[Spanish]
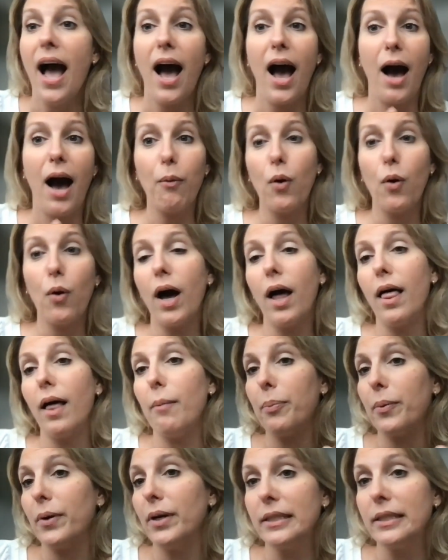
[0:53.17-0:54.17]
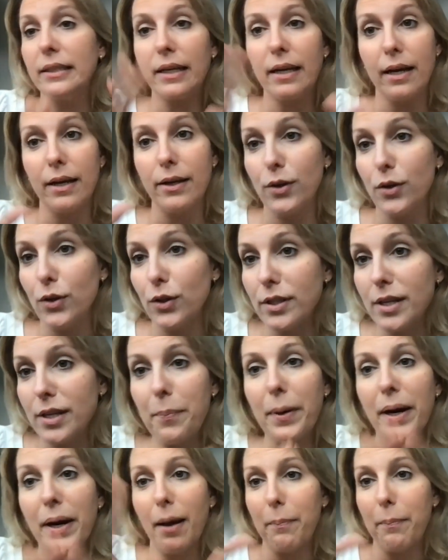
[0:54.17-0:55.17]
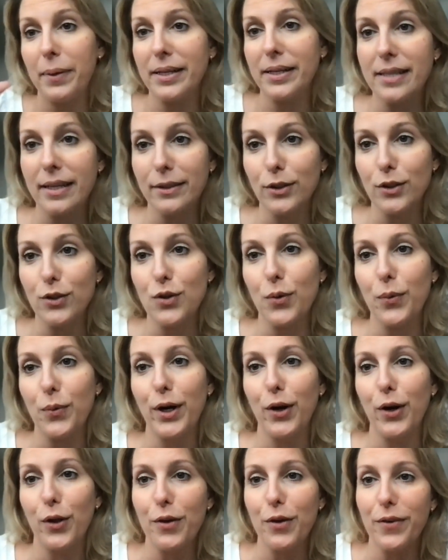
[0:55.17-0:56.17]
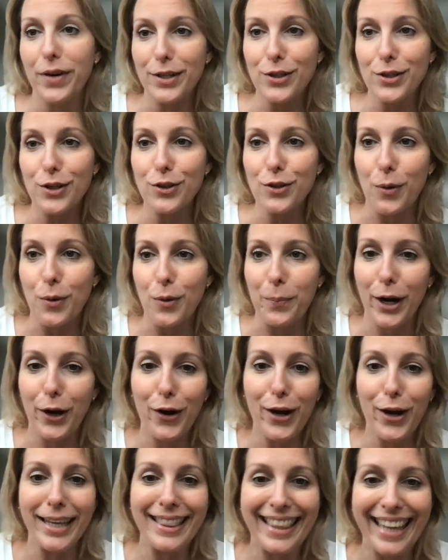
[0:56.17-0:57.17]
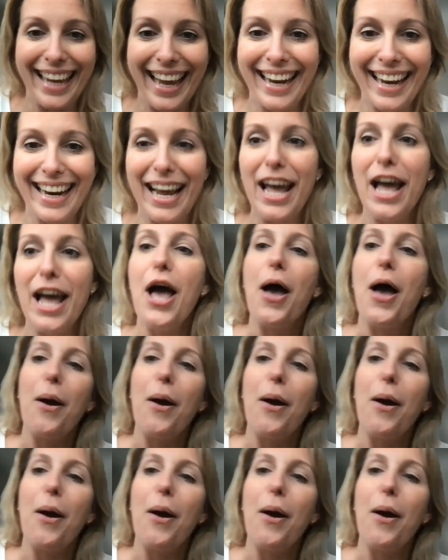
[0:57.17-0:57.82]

abogada política y yo siempre la presento sobre los diversos sombreros que tiene,